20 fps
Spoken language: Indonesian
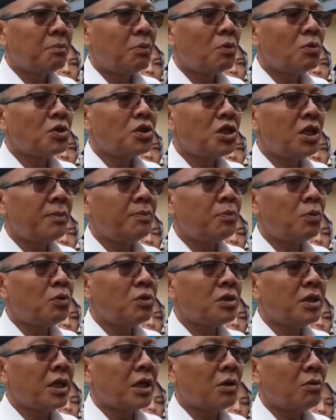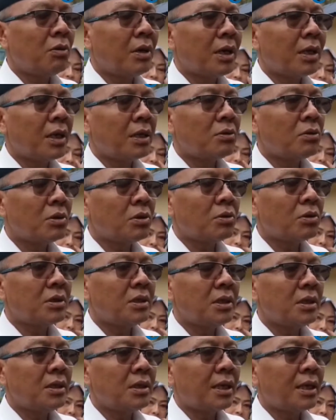fungsi-fungsi keluarga itu
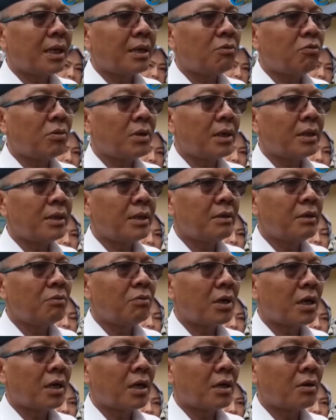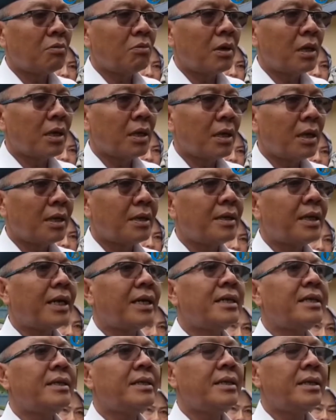terus dilakukan di keluarga-keluarga
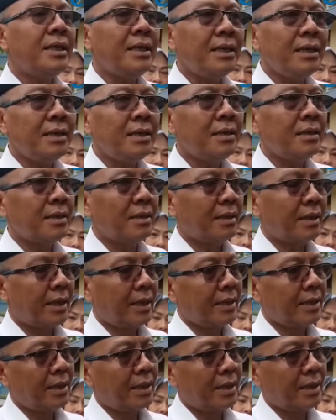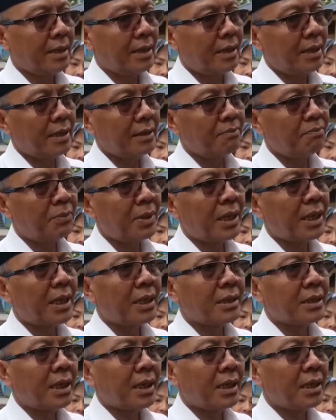dan dirayakan
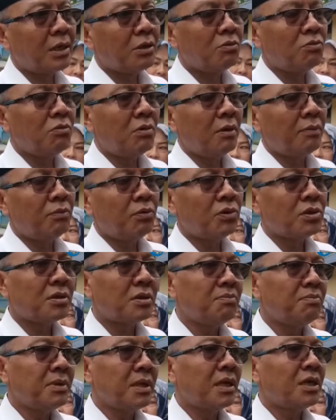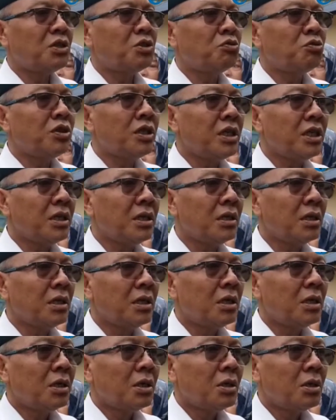pada tanggal 29 Juni
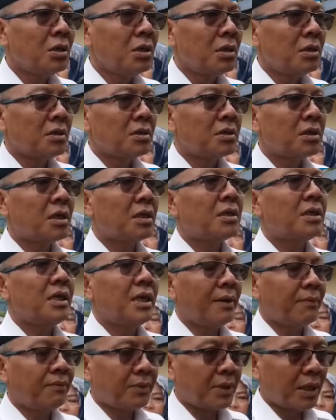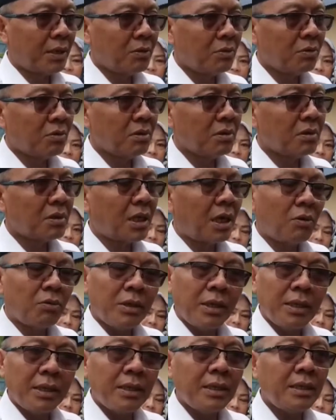setiap tahun.
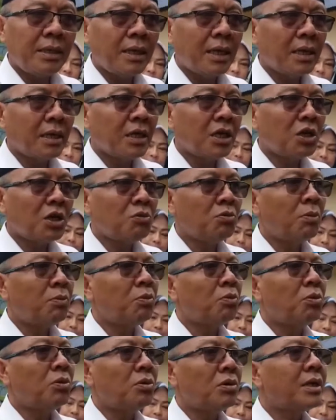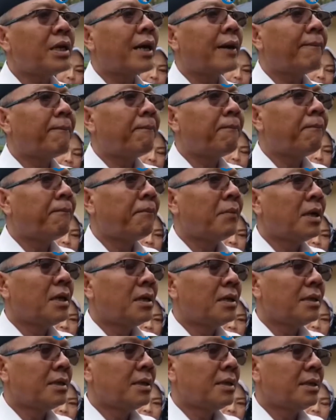Tahun ini yang ke-26
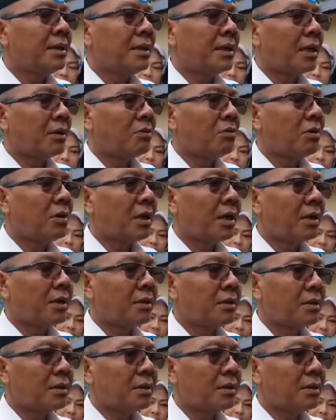dilakukan